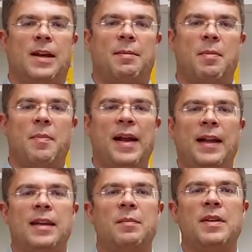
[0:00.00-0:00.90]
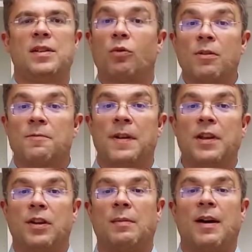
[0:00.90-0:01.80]
Aber beide Dimensionen fand
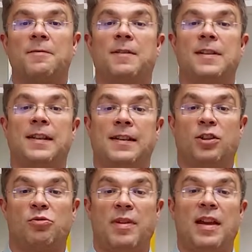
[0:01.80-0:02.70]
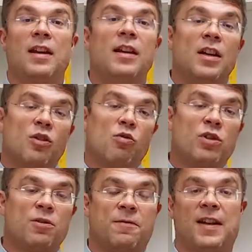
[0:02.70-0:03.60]
ich am Anfang sehr, sehr schwer
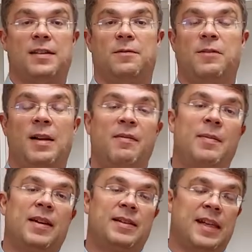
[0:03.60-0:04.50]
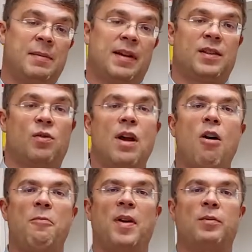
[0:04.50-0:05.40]
gut zu fassen. Vor allem, wenn man das Thema jetzt neu
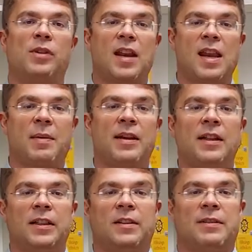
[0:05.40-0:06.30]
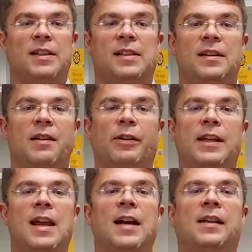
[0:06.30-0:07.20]
aufbaut im Unternehmen. Was ist denn da
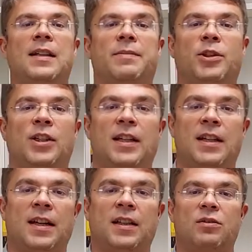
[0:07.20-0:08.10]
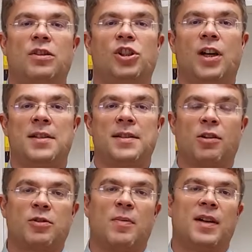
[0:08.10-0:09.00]
wirklich eine Eintrittswahrscheinlichkeit und ein
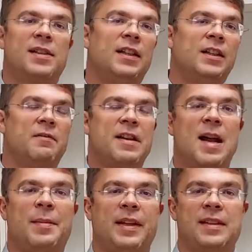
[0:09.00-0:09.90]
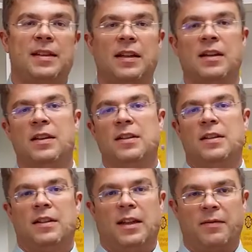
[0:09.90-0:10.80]
Schadensausmaß? Wie kann man das denn
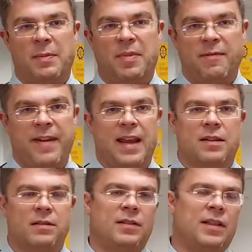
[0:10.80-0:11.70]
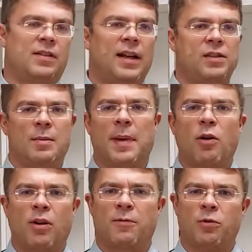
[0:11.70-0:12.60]
irgendwie bewerten? Das ist alles nur
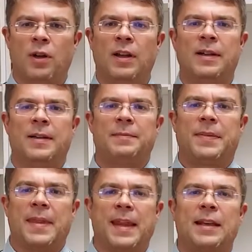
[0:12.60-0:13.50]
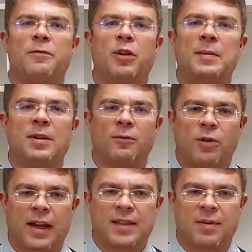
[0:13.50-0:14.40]
Bauchgefühl. Naja, dafür gibt es auch
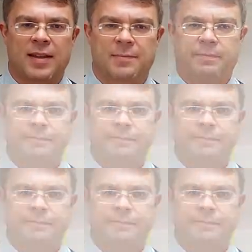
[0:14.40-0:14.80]
Vorgehensweisen.